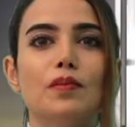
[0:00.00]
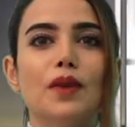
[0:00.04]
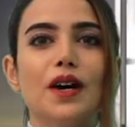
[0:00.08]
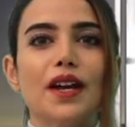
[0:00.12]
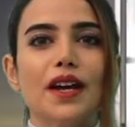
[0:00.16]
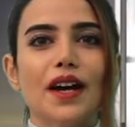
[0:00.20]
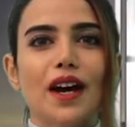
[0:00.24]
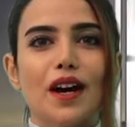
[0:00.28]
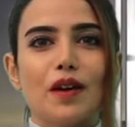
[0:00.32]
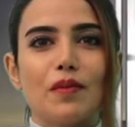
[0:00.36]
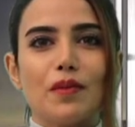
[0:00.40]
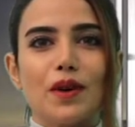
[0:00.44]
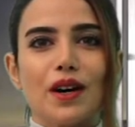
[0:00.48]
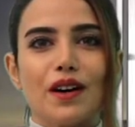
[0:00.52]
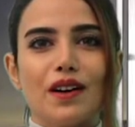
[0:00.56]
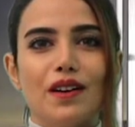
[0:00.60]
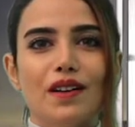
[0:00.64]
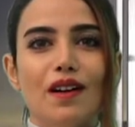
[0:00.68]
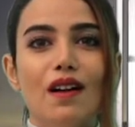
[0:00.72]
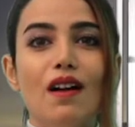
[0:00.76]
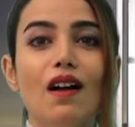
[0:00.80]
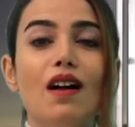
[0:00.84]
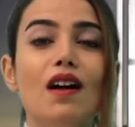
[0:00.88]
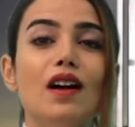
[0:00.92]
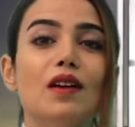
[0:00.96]

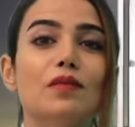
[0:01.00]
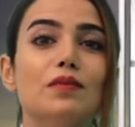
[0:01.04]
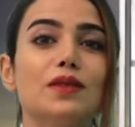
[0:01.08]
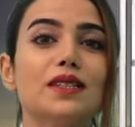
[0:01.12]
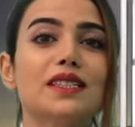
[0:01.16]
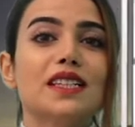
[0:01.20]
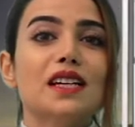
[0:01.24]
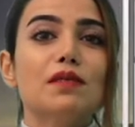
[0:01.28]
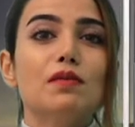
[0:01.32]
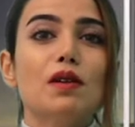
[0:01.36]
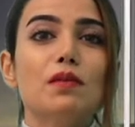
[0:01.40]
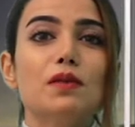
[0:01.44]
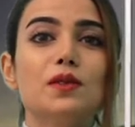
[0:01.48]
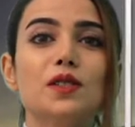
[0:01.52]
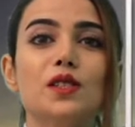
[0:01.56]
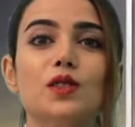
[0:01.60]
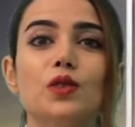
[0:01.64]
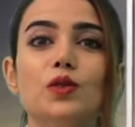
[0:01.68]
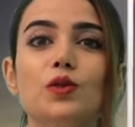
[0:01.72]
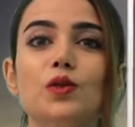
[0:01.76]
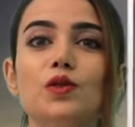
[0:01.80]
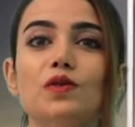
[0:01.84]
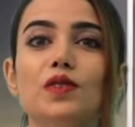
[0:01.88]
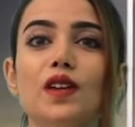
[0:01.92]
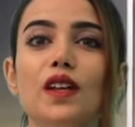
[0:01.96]
مرحبا بسبب
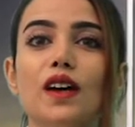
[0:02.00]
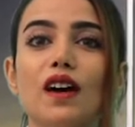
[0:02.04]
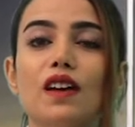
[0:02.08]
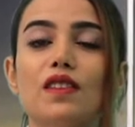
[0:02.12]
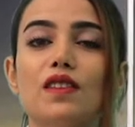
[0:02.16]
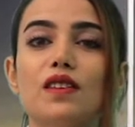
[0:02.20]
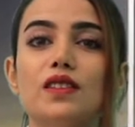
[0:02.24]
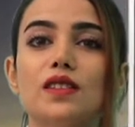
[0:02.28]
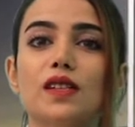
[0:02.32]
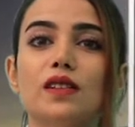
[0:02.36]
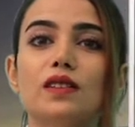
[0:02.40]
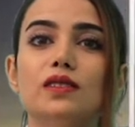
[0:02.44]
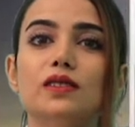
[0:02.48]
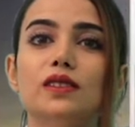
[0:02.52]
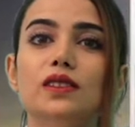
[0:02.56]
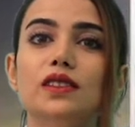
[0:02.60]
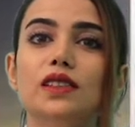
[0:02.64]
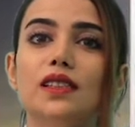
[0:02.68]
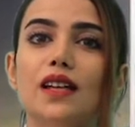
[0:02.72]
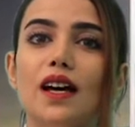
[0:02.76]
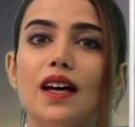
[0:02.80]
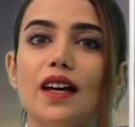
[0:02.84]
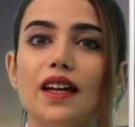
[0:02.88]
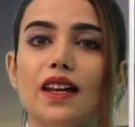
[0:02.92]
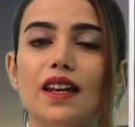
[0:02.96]
الظروف
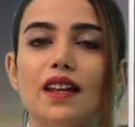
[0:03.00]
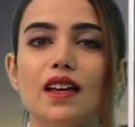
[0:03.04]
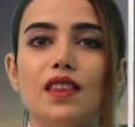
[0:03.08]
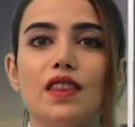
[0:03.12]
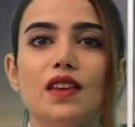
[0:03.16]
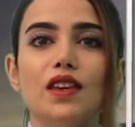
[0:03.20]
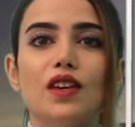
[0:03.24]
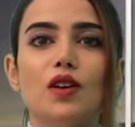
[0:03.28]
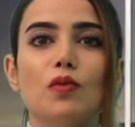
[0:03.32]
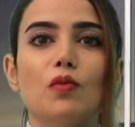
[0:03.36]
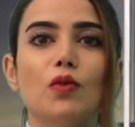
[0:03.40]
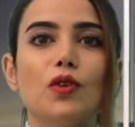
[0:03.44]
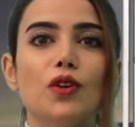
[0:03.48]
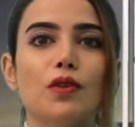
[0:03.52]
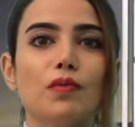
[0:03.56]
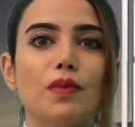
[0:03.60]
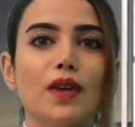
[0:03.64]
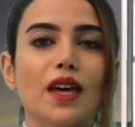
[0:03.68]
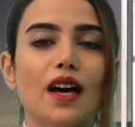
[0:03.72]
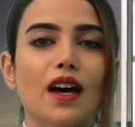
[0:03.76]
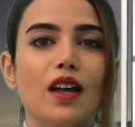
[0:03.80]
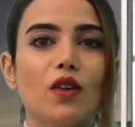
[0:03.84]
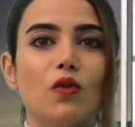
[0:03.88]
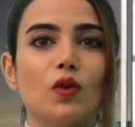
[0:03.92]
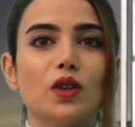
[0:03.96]
الاقتصادية الذي يمر
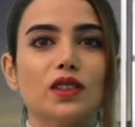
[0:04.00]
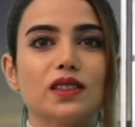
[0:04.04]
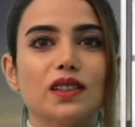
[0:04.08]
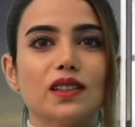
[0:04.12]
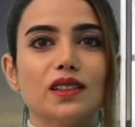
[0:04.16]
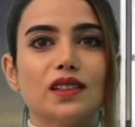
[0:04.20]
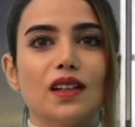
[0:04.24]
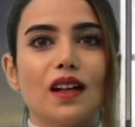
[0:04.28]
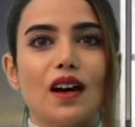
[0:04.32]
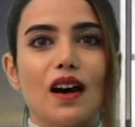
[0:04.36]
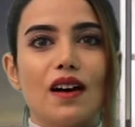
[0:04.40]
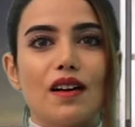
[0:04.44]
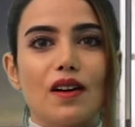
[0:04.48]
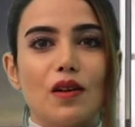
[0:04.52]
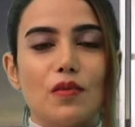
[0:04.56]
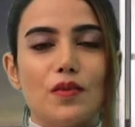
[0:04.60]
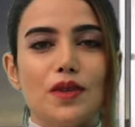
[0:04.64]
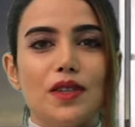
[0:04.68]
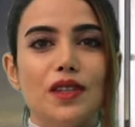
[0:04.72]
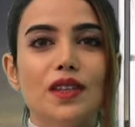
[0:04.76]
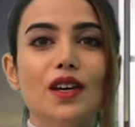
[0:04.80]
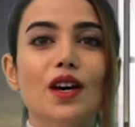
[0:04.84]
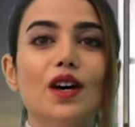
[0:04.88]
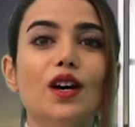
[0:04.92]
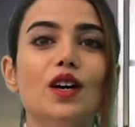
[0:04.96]
بها الوطن
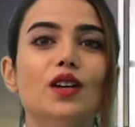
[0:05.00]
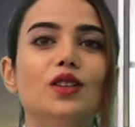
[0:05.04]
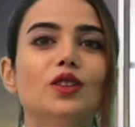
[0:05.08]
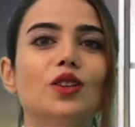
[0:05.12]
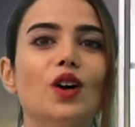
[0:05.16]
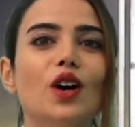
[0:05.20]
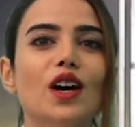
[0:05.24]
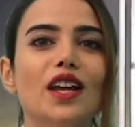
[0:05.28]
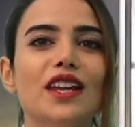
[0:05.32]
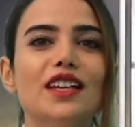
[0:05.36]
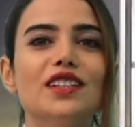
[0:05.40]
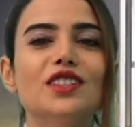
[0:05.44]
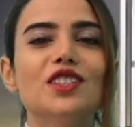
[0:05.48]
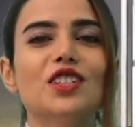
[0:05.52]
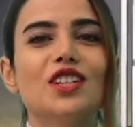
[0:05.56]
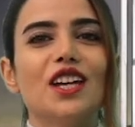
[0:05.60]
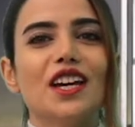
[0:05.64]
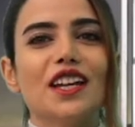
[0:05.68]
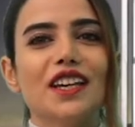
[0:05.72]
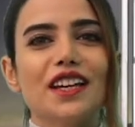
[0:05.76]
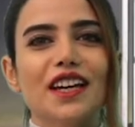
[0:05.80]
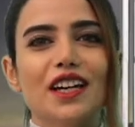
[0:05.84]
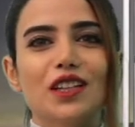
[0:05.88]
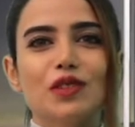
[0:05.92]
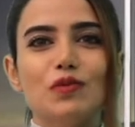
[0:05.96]
العربي تعلن
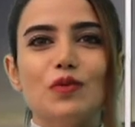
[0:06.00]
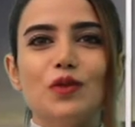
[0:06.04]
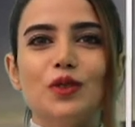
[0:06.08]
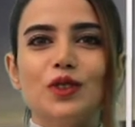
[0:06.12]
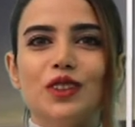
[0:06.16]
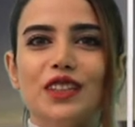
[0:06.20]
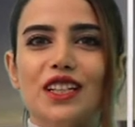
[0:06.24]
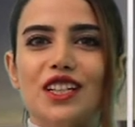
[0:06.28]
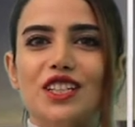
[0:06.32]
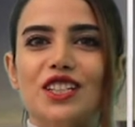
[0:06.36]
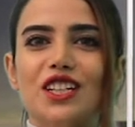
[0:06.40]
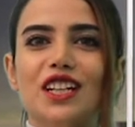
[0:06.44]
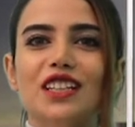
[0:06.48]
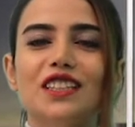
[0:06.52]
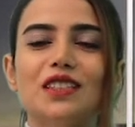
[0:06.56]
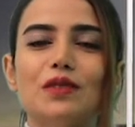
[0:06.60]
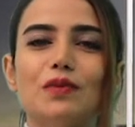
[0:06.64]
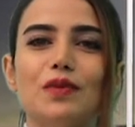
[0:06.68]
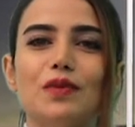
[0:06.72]
شركة منتجات